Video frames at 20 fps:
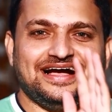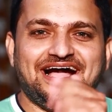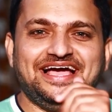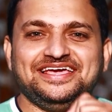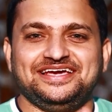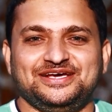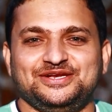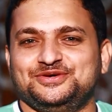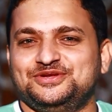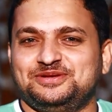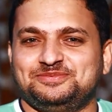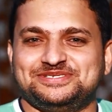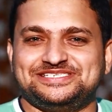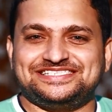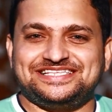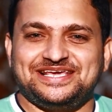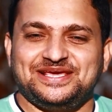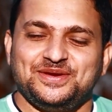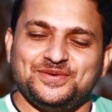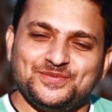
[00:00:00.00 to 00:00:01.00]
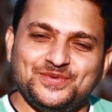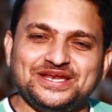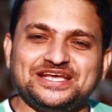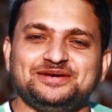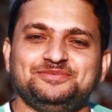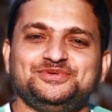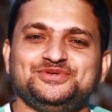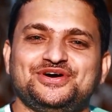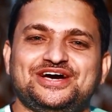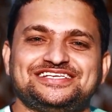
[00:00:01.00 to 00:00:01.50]
హాయ్ హలో నమస్తే
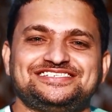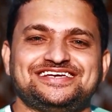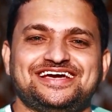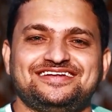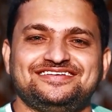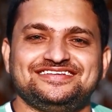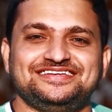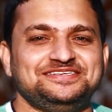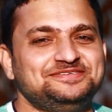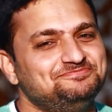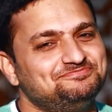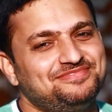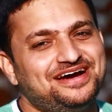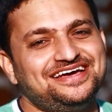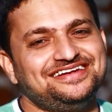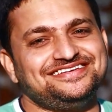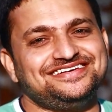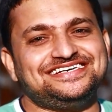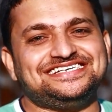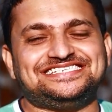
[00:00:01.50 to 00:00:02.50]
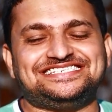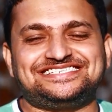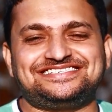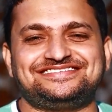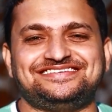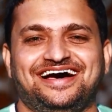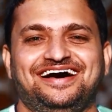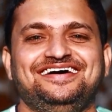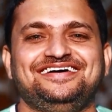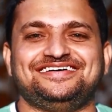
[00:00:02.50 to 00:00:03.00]
వెల్కమ్ టు ఆ ఛానల్ మన
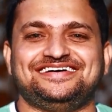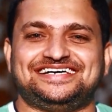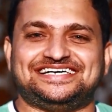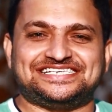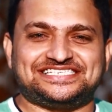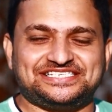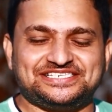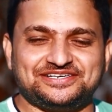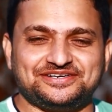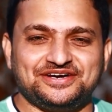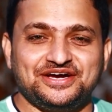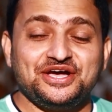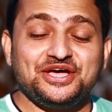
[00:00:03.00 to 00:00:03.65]
స్టార్స్